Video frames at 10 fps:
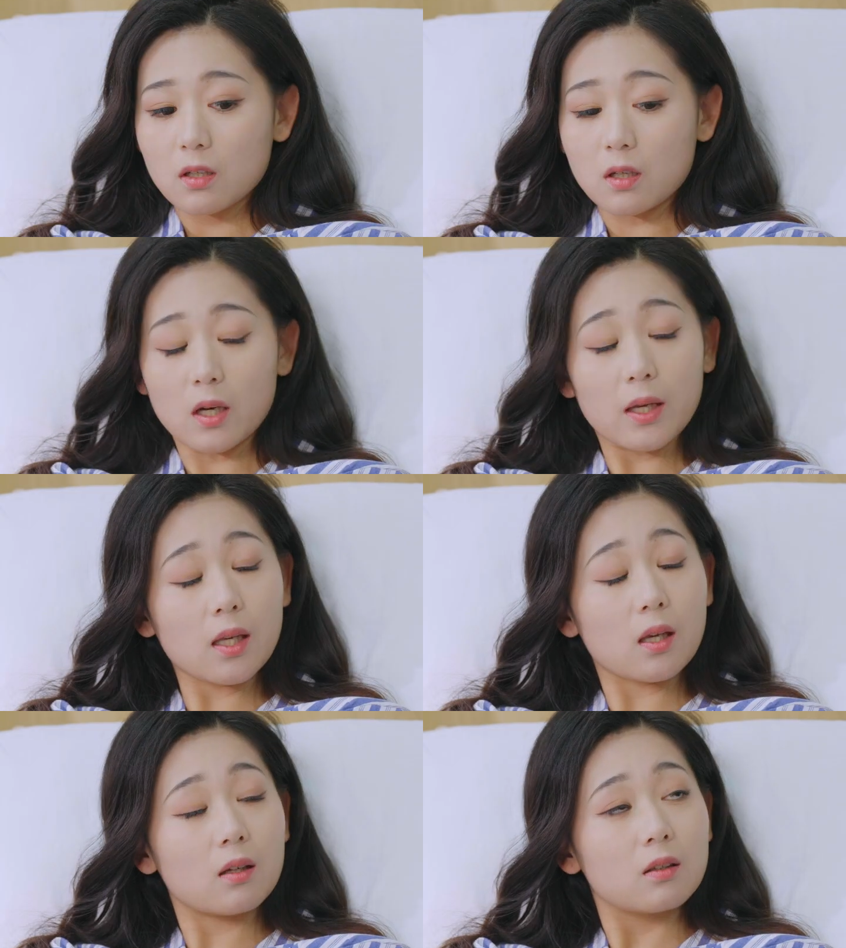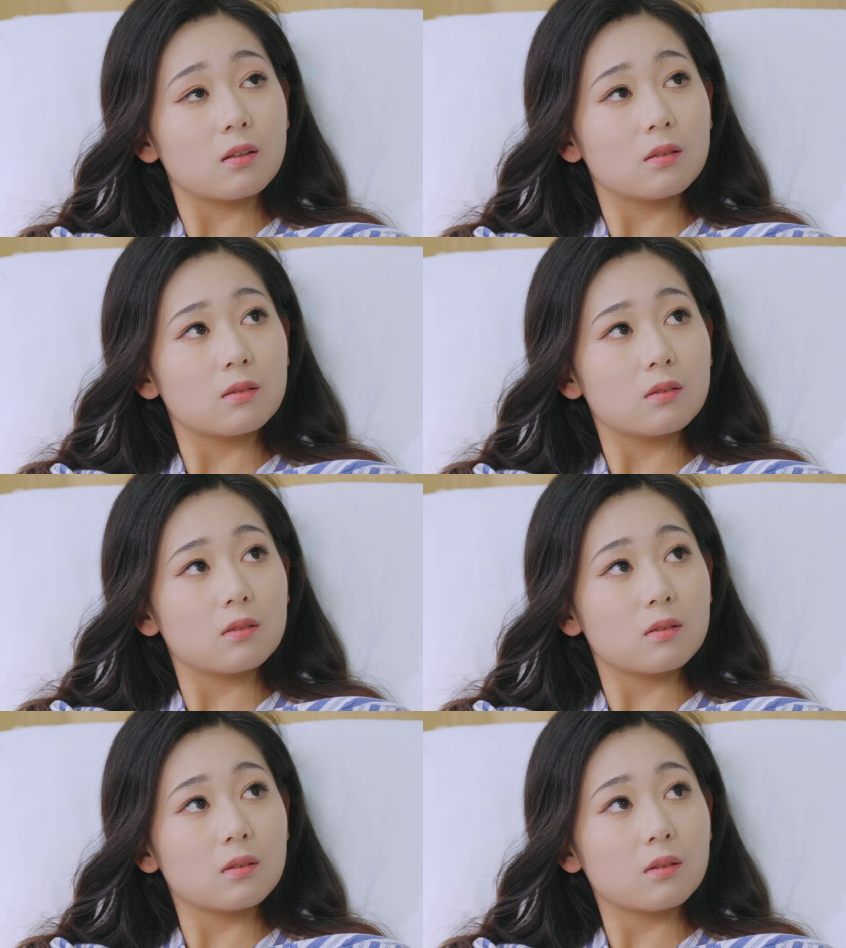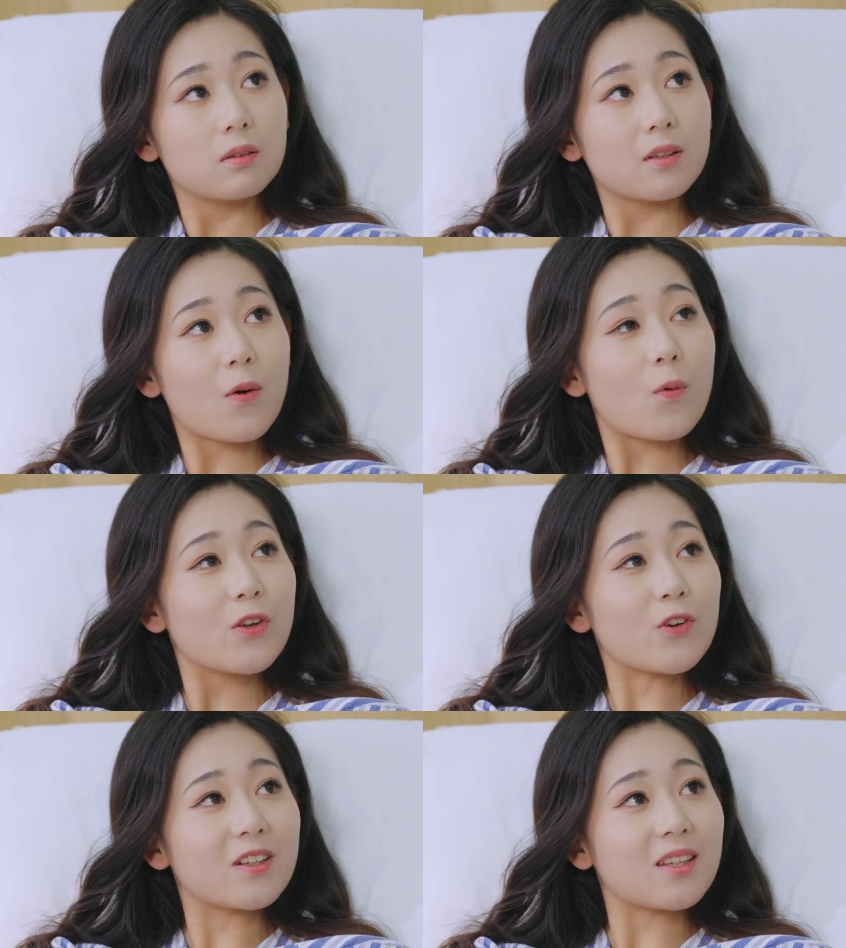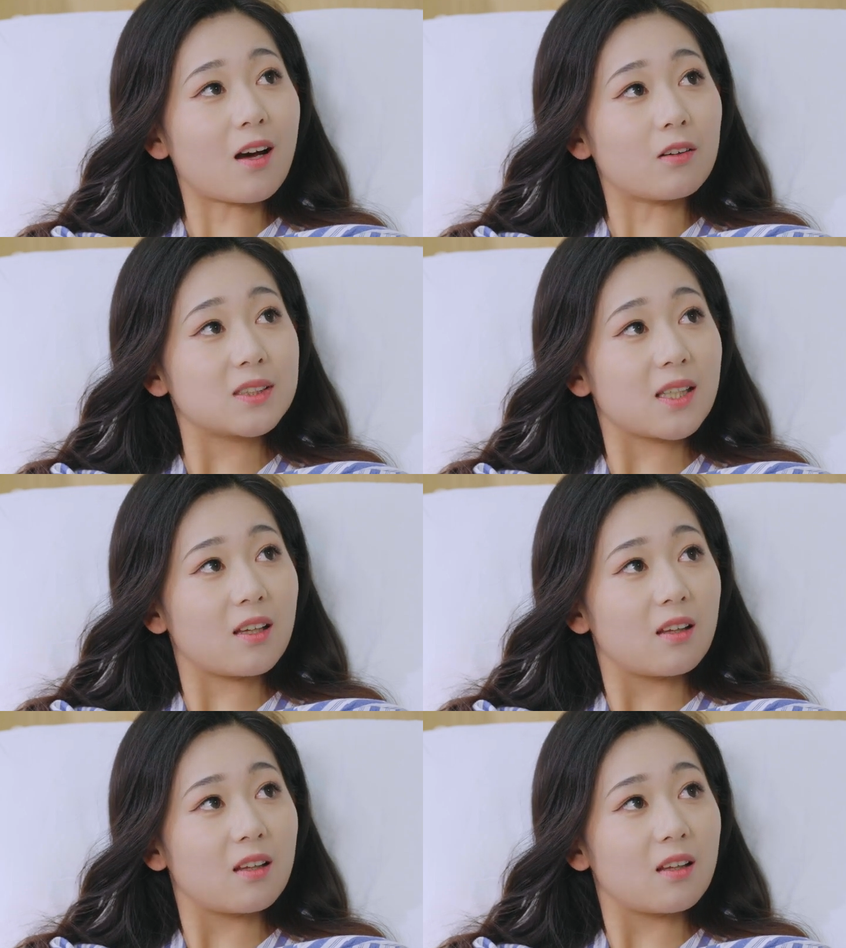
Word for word: 可以，但我有个条件。